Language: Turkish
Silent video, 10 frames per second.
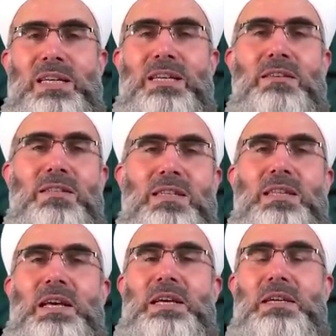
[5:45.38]

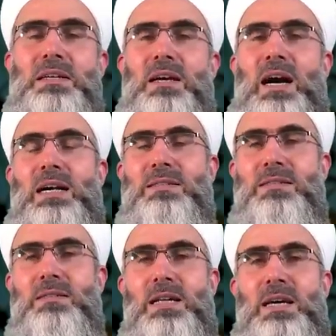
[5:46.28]
İkisi de
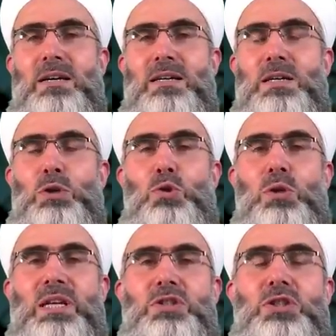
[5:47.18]
aslında
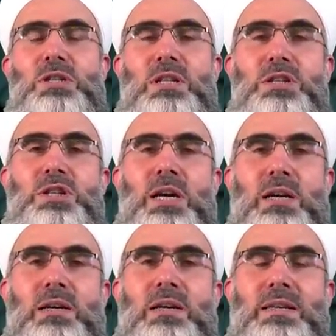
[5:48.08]
yola
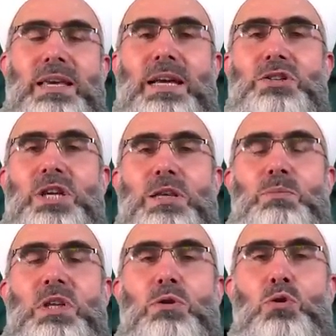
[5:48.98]
çıkılacak gerçek
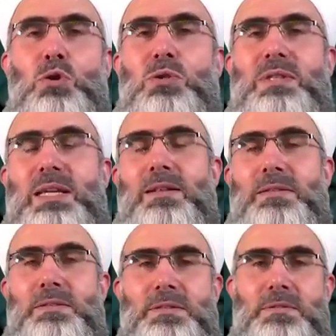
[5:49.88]
bir dost
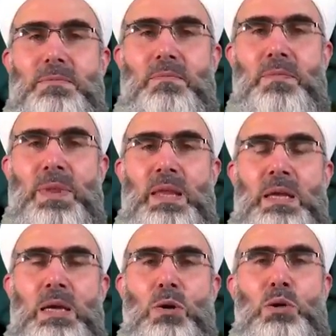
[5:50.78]
değildir.
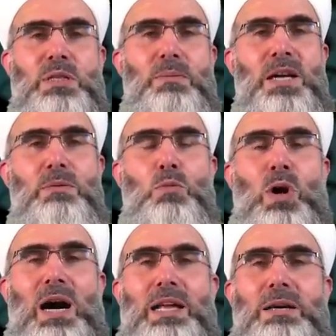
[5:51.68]
O zaman
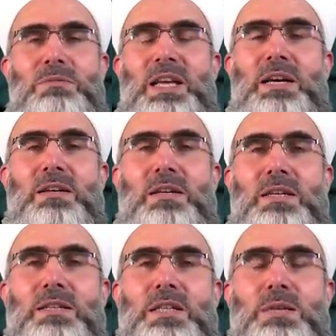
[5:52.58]
bu alemde
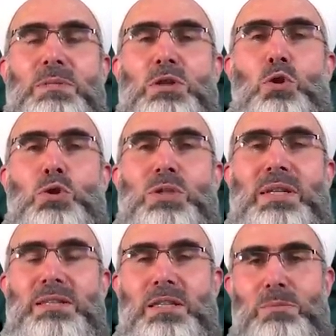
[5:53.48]
kimi dost
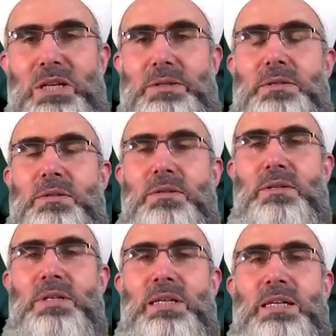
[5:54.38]
edinmelidir?
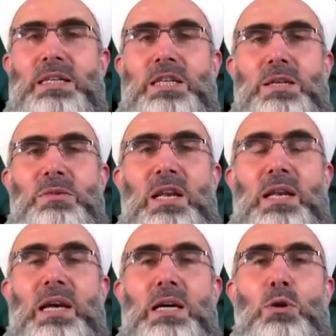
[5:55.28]

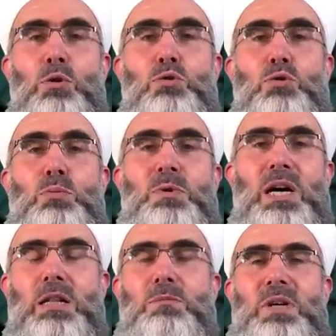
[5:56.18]
Kiminle oturup
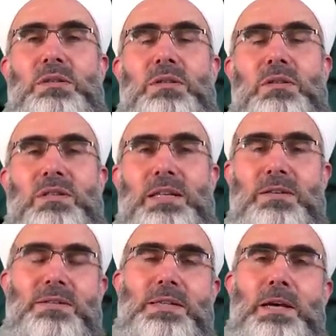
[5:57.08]
kalkmalıdır
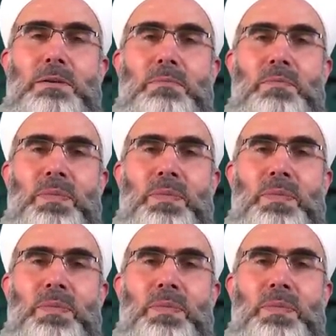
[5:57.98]
denirse